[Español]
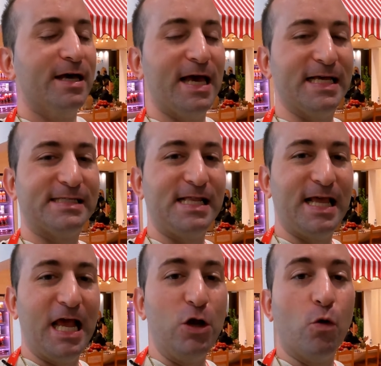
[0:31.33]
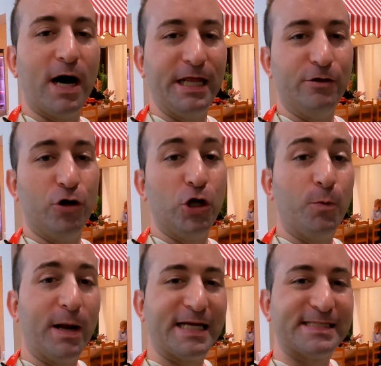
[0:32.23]
es el lugar idóneo,
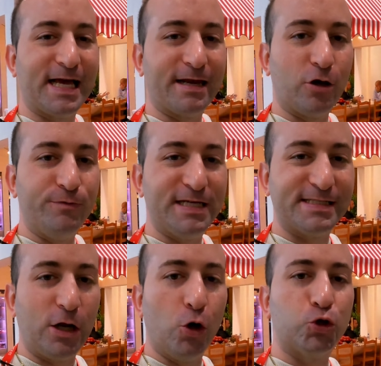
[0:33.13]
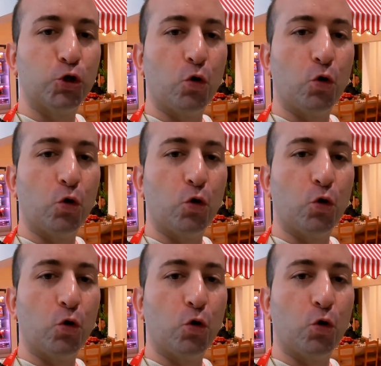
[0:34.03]
van a estar desde el 8,